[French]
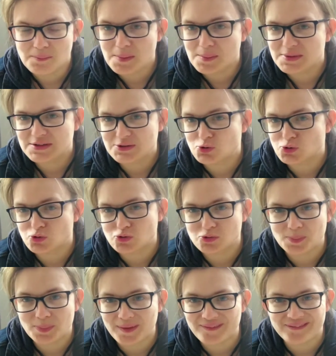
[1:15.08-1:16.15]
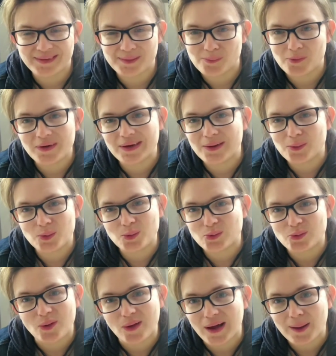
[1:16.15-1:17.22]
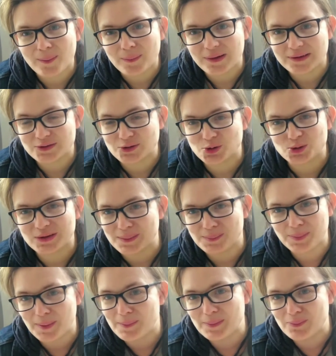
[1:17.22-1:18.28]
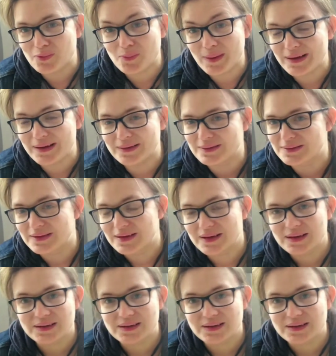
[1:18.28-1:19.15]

Même si je suis pas vraiment écolo dans l'âme, hein, je trie pas mes poubelles